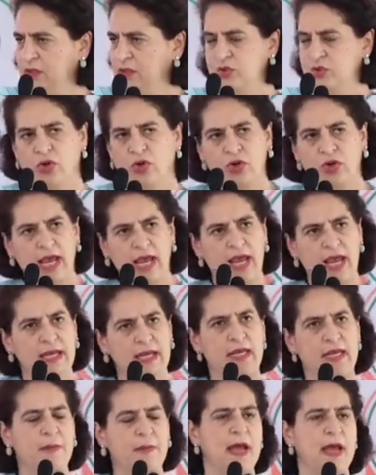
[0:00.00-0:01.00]
जो
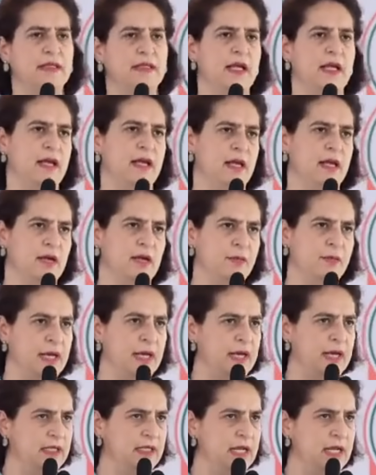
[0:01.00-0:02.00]
गहरी बातें हैं
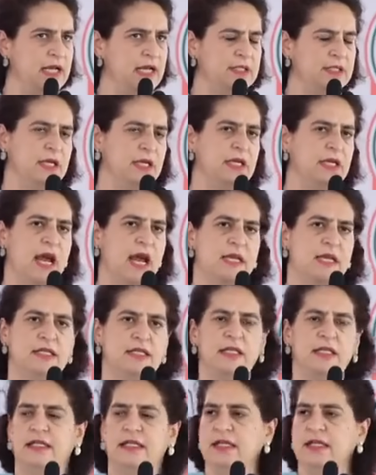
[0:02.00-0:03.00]
हमारे देश की
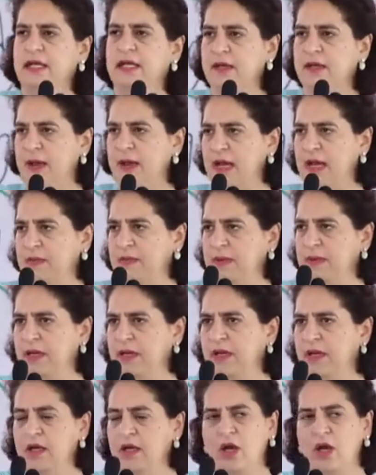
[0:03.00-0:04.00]
राजनीति के बारे में
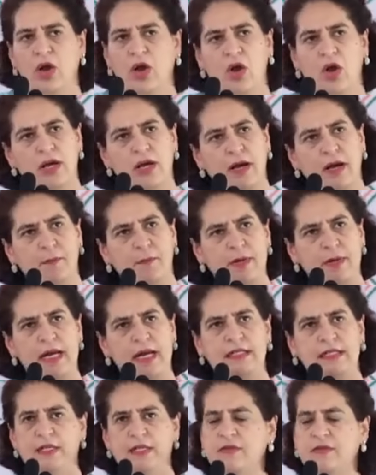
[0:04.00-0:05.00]
और अपने
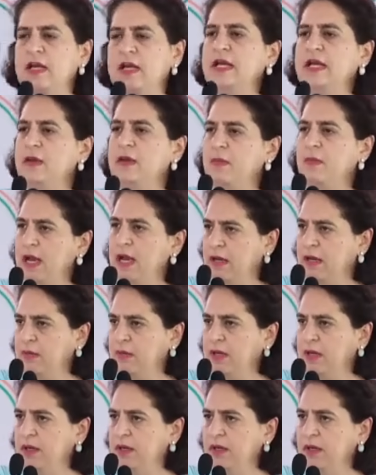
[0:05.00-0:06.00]
जीवन के बारे
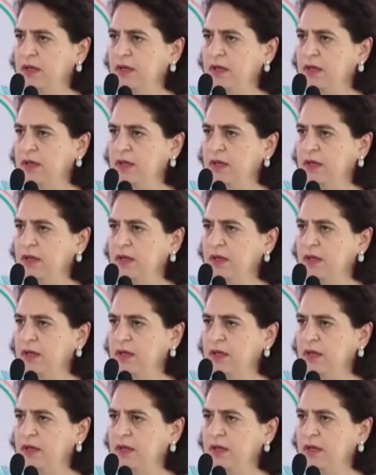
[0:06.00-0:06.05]
में